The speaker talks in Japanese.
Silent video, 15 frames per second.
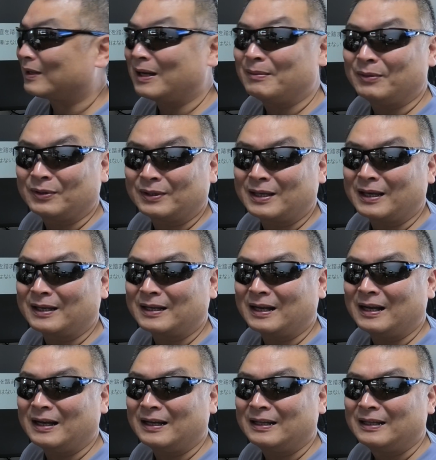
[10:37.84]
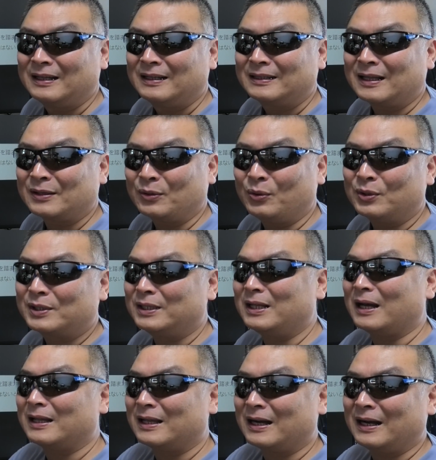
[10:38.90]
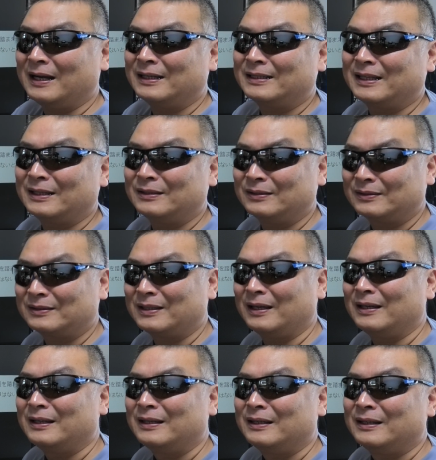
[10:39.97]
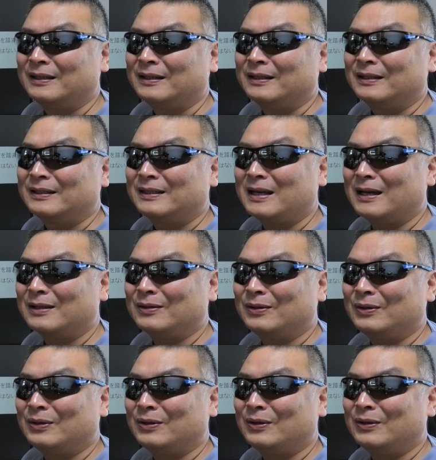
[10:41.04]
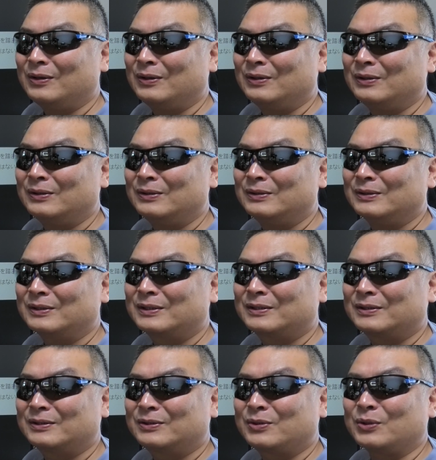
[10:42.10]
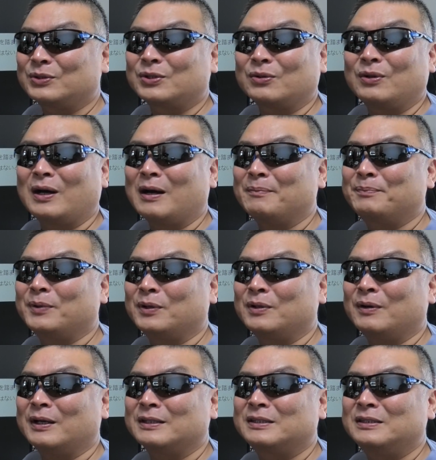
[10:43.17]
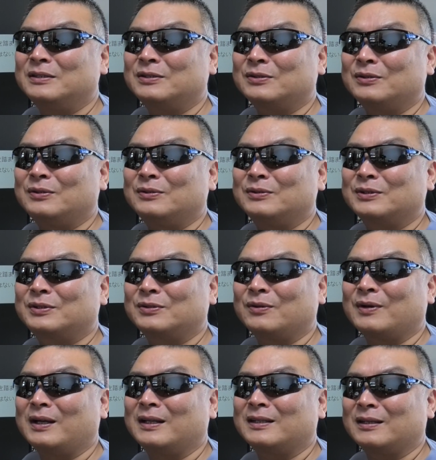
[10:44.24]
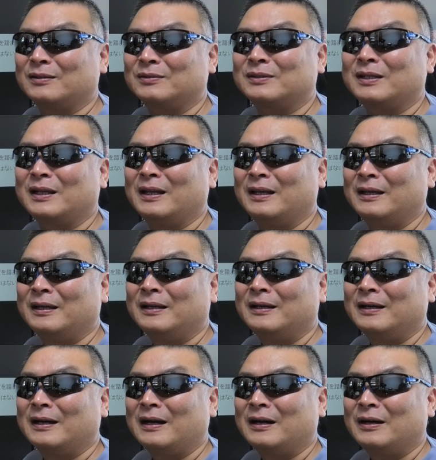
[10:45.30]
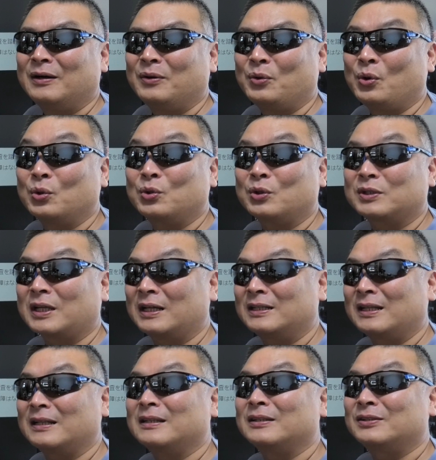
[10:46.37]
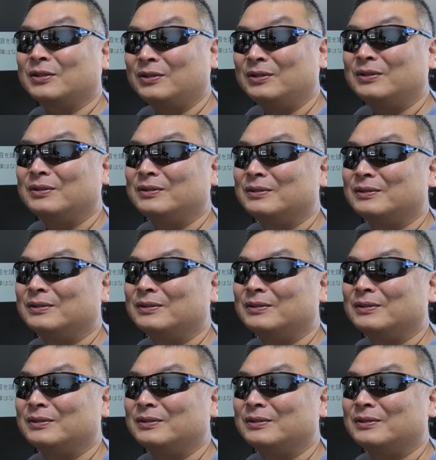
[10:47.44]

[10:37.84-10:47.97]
解剖の結果だって大きな穴が開いているってであの当初の発表では心臓を打ち解かれてるって報道されたでしょ